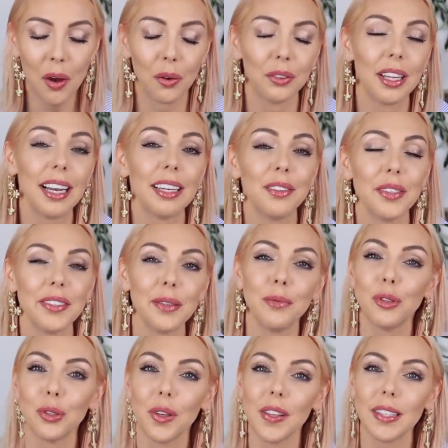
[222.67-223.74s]
On a la
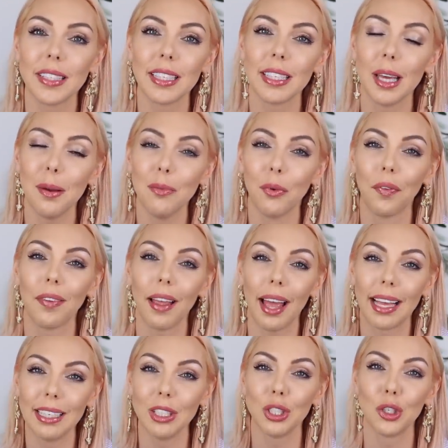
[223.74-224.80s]
deuxième chose qui est mon
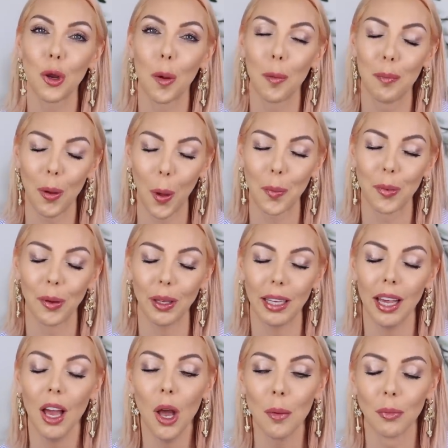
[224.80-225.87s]
trench Burberry.